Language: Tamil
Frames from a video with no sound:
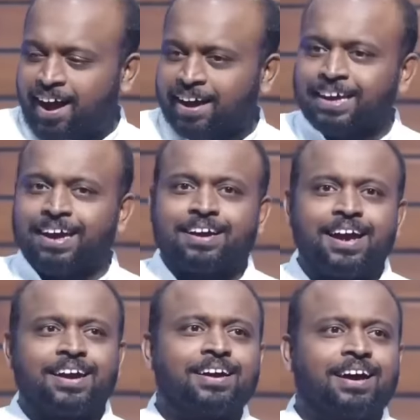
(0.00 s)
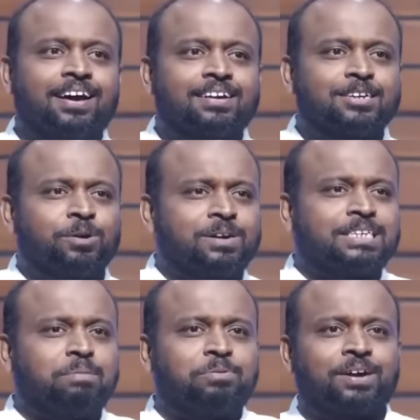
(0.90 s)
இங்கே கேட்கிறார்
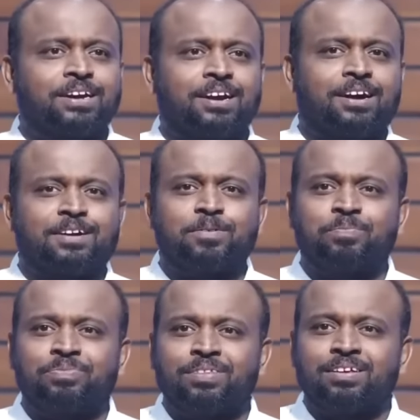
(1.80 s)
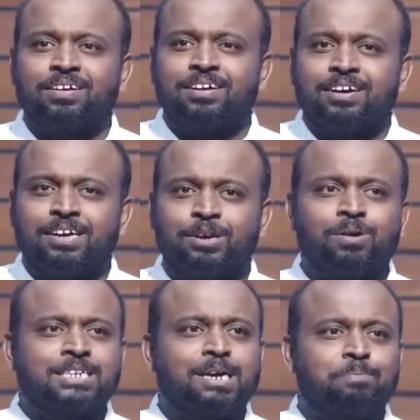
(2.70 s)
யோசிப்பு வருகிறான்
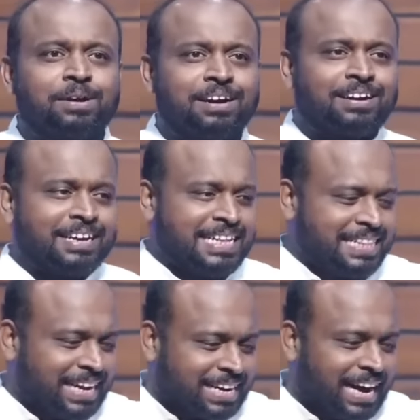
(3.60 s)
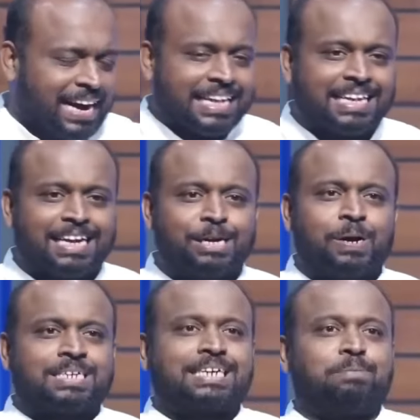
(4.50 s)
யோசிப்பு இந்த காலத்தில்
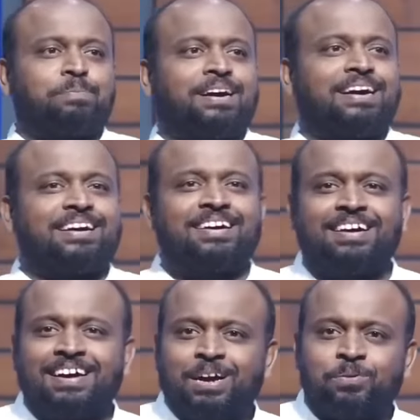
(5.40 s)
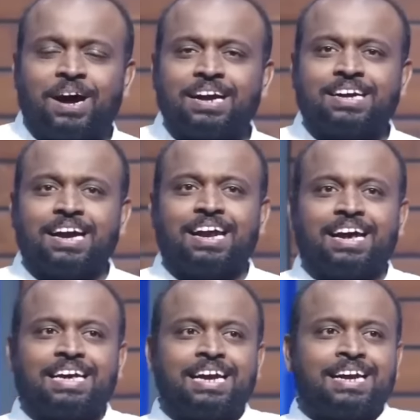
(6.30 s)
யோசிப்பை வாழ்க்கையில்
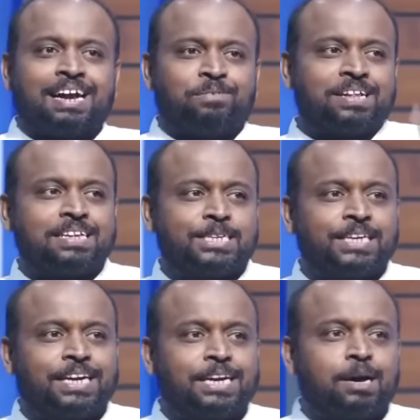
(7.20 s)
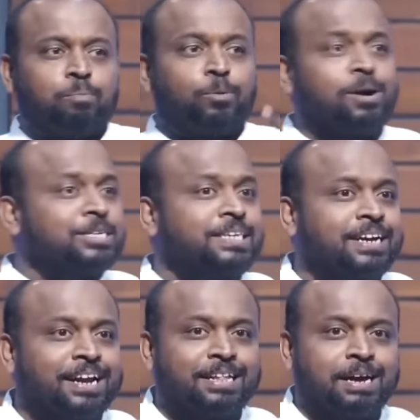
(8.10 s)
என்ன வந்துச்சு என்ன
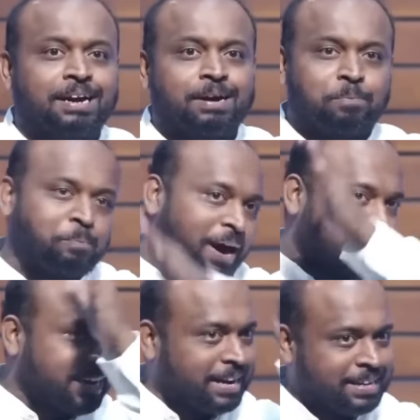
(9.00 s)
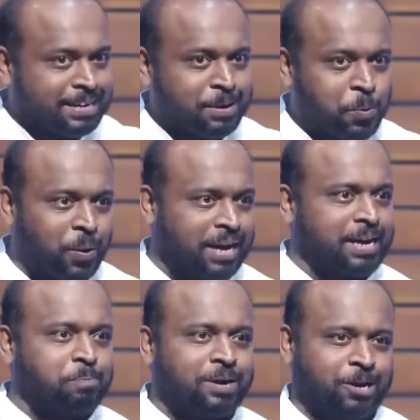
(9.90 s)
போச்சுங்கிறத பார்க்கறது
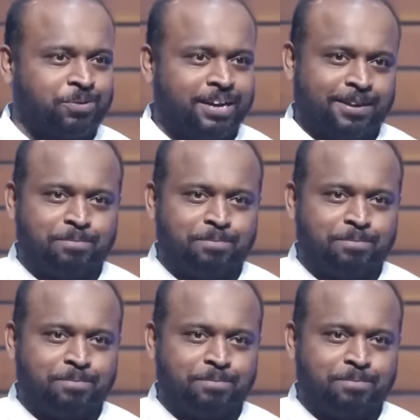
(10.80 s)
உலக பார்வை